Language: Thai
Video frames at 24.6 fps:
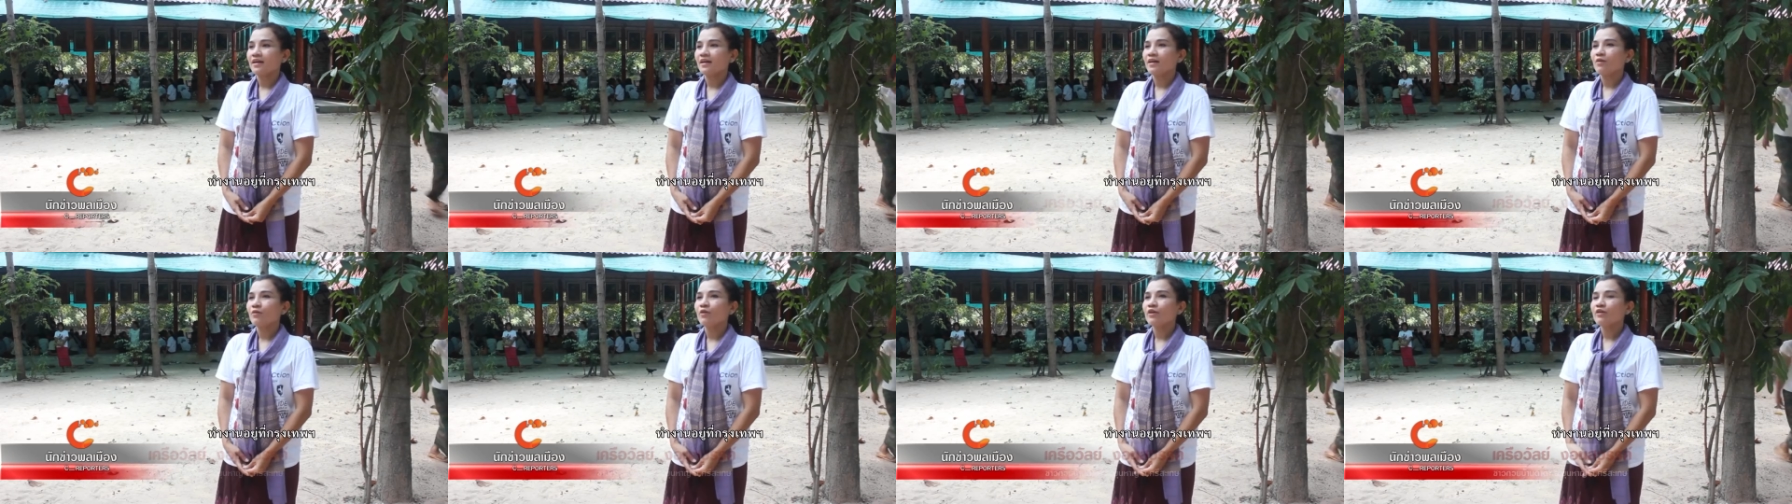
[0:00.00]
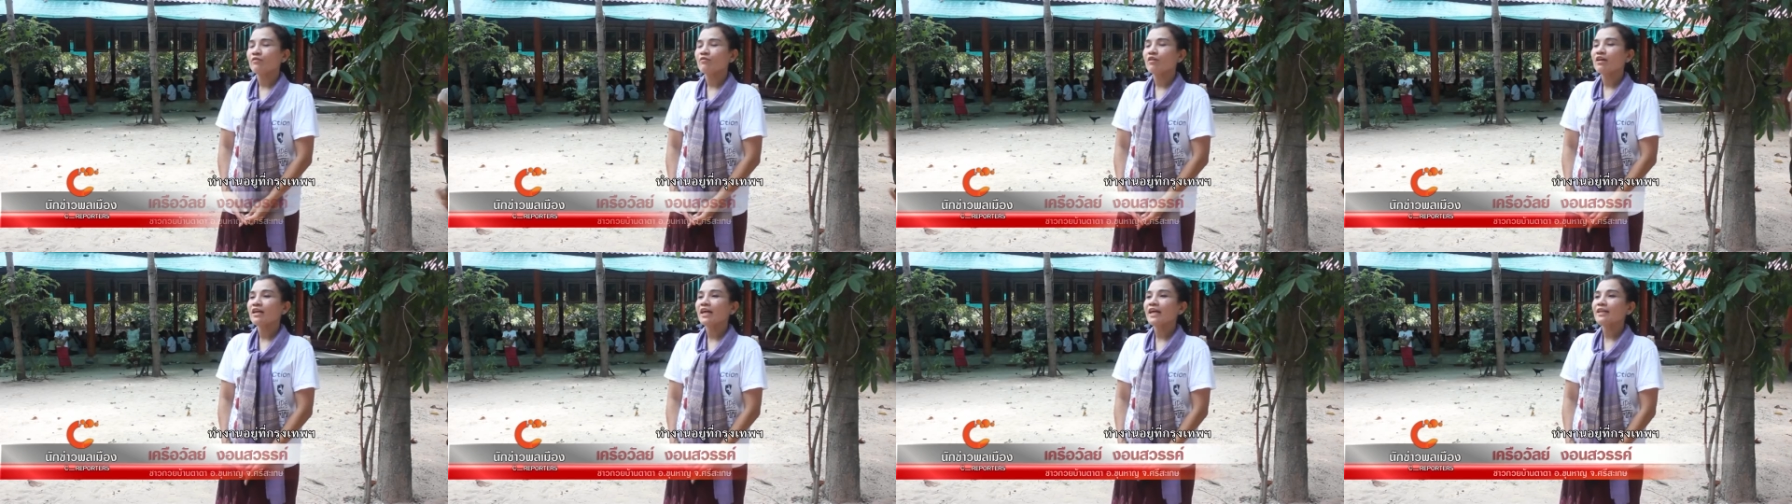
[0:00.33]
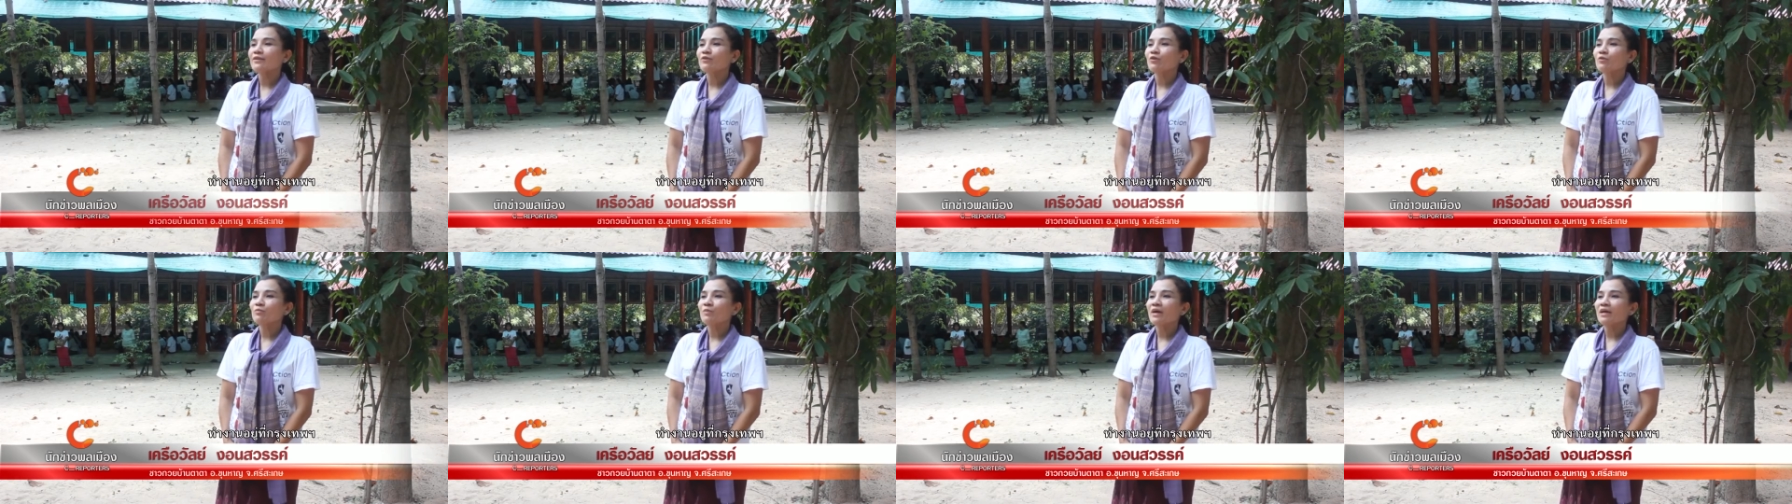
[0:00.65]
โอ้ยว่างา
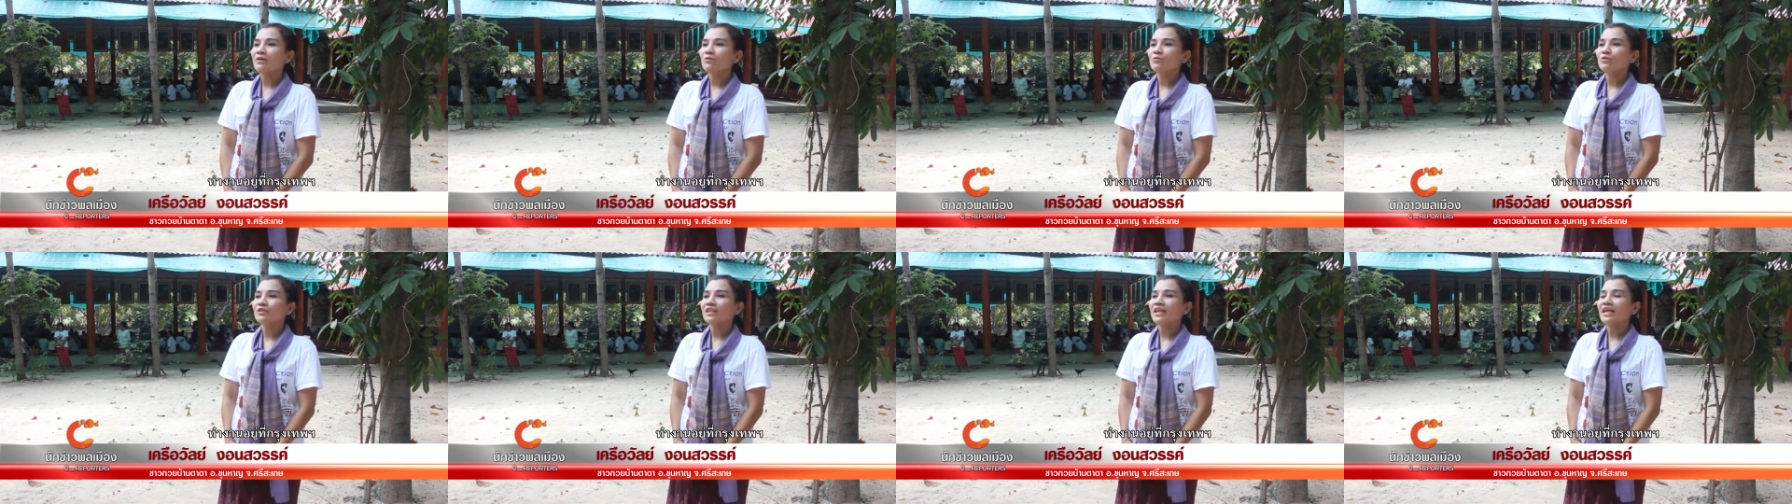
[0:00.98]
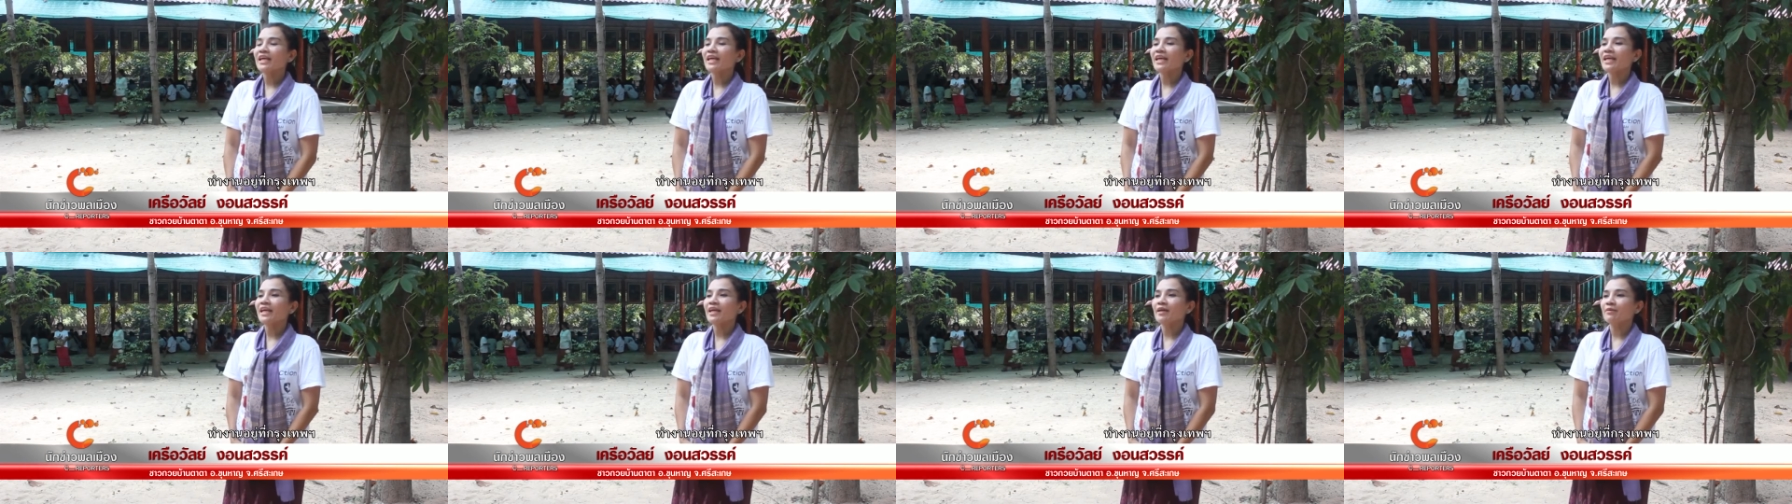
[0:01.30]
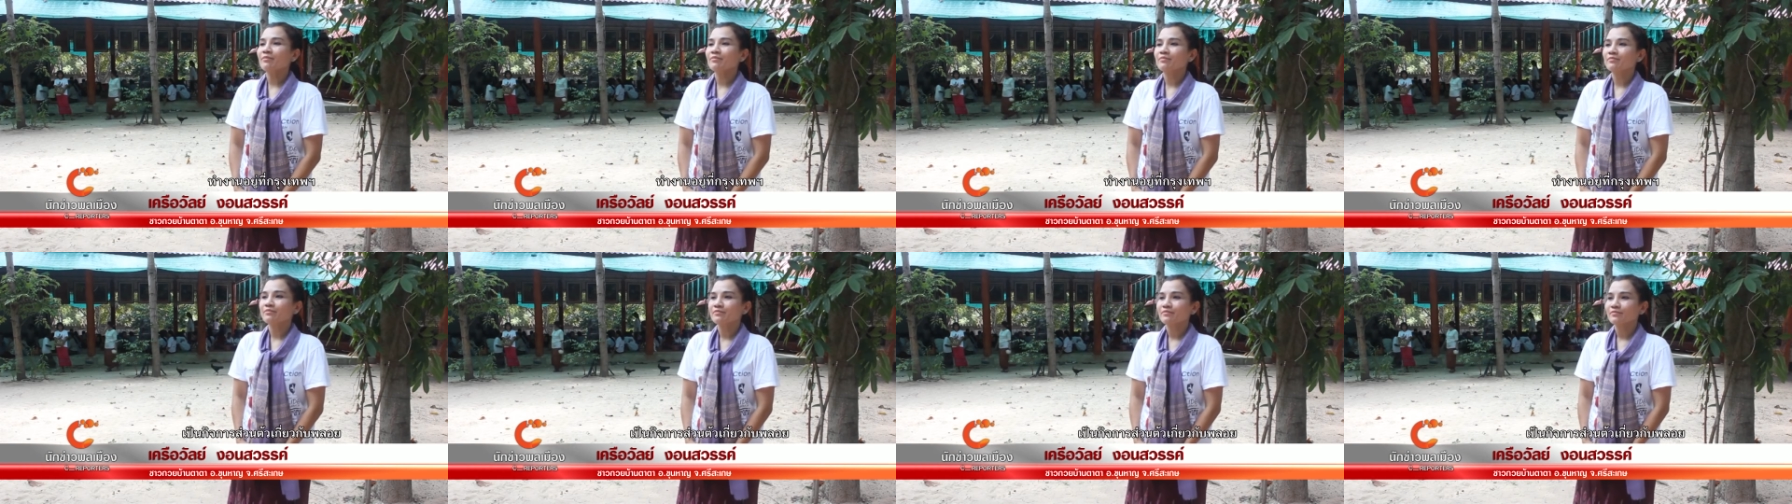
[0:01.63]
นคืปักกรุงเทพ
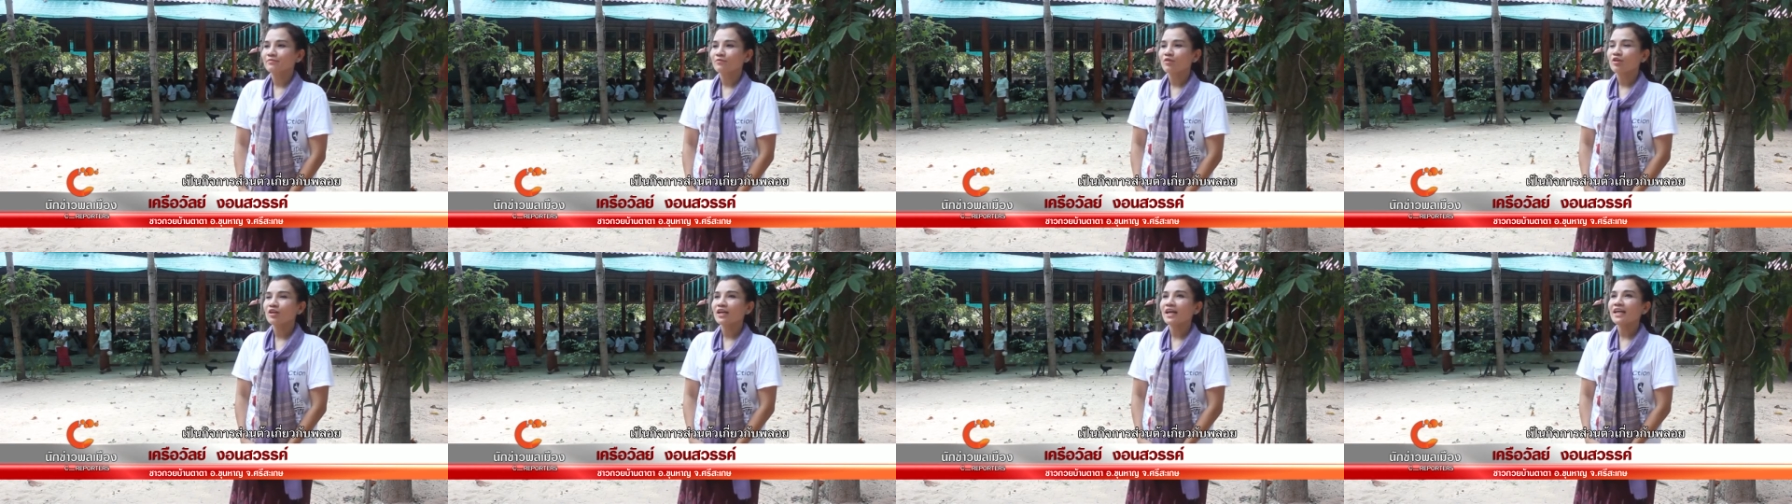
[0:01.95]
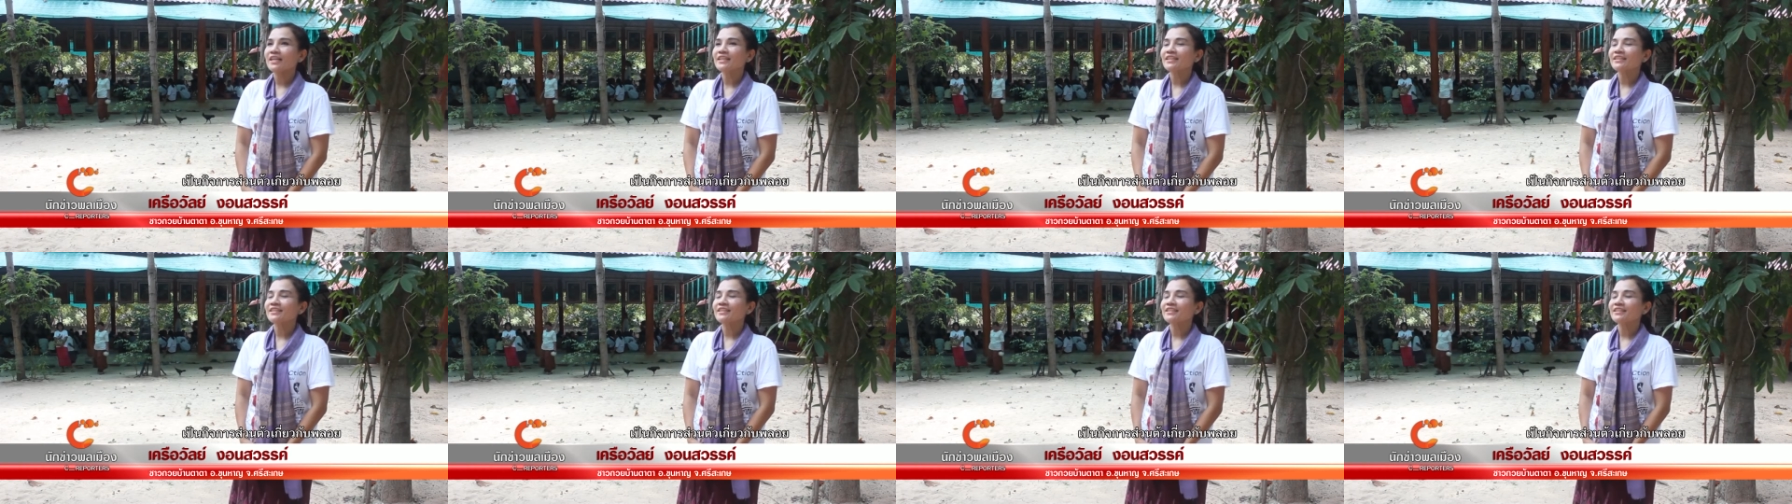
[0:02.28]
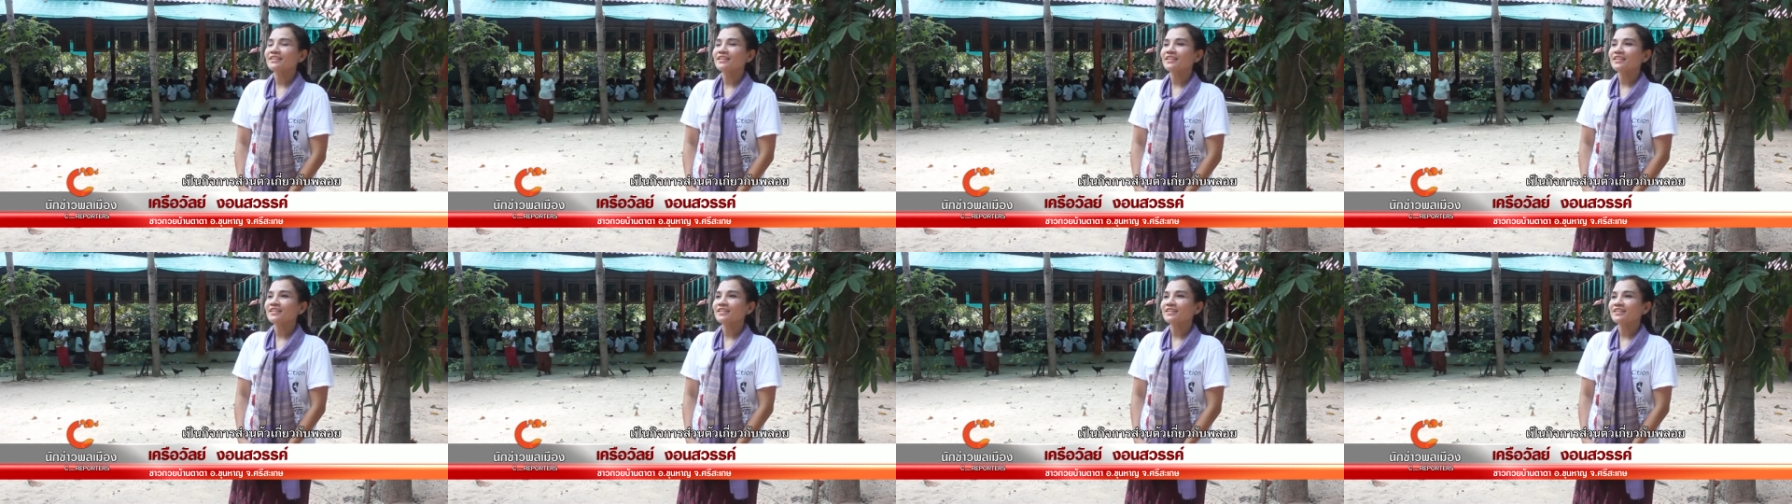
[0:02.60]
ว่างาน
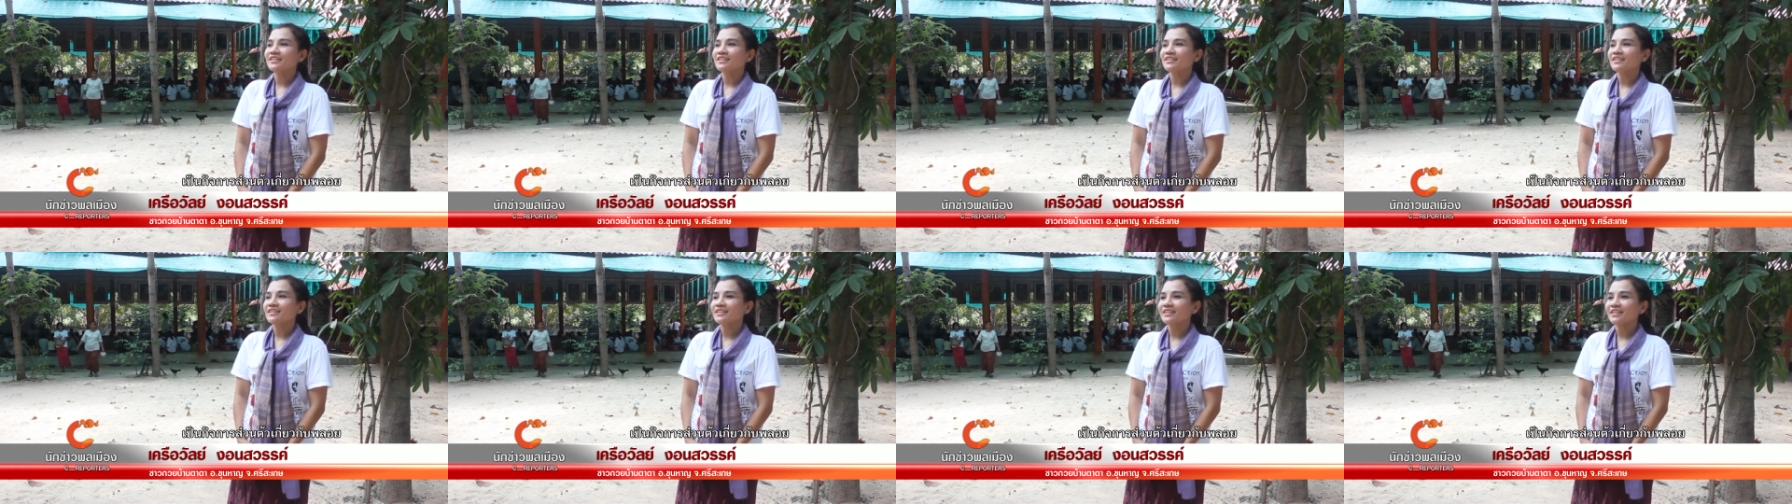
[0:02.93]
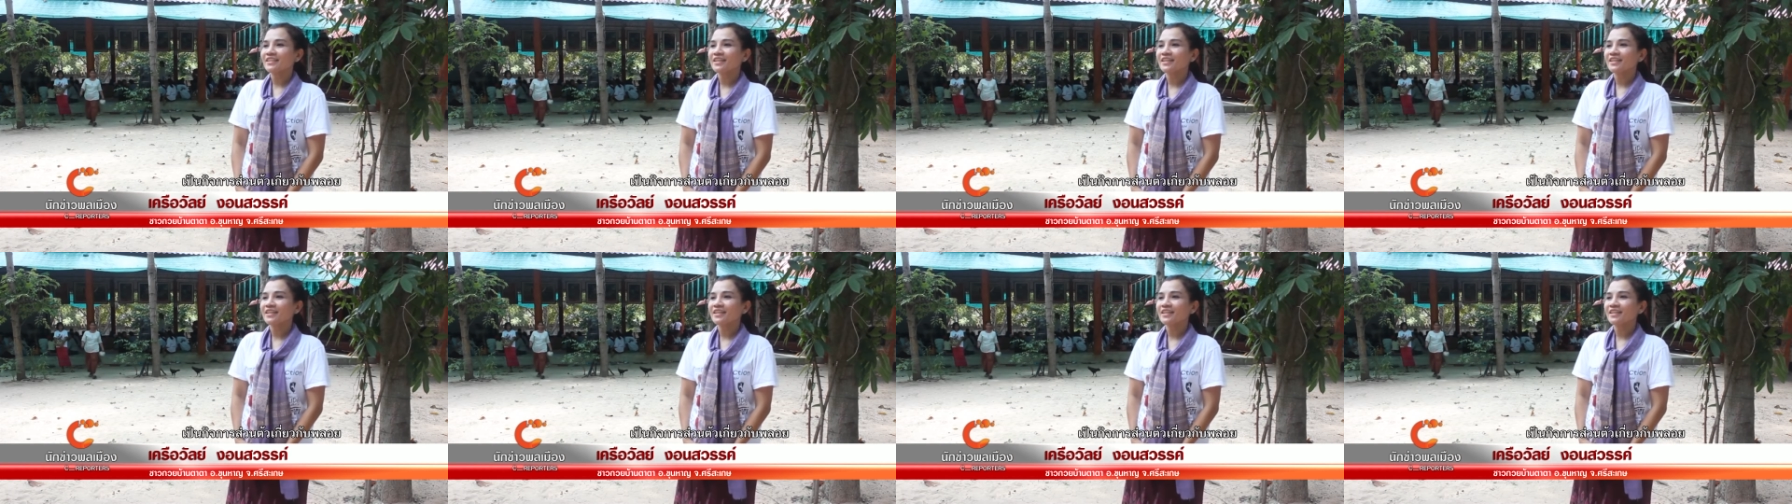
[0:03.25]
จะแ